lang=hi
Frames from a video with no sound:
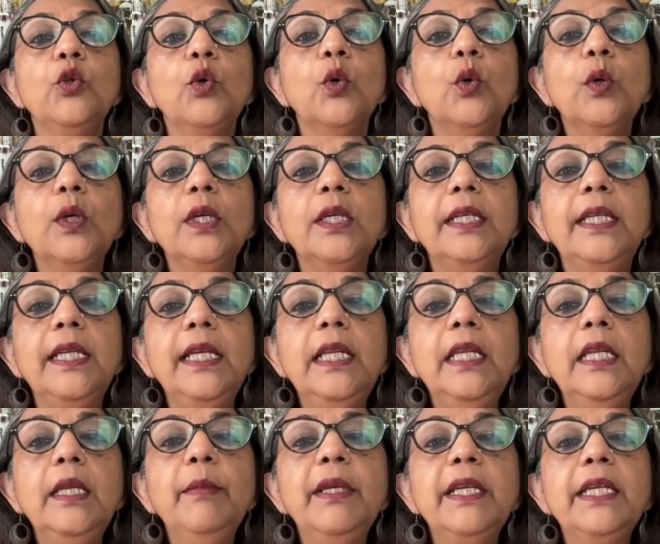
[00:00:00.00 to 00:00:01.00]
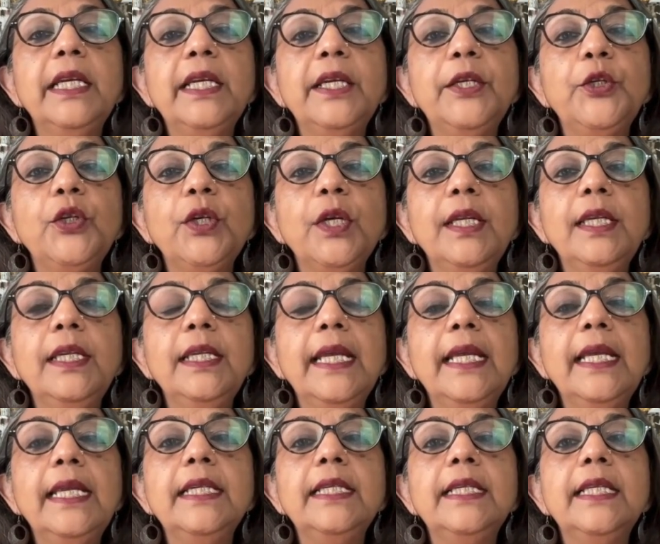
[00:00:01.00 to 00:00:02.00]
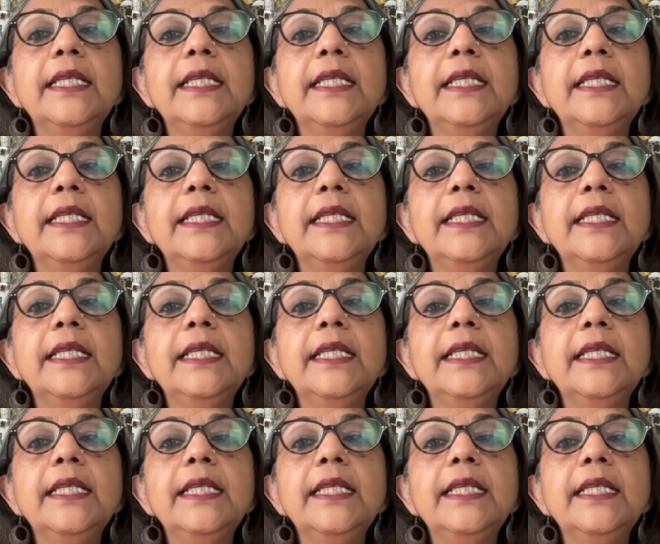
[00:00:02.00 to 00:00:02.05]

जो डीलिमिटेशन ने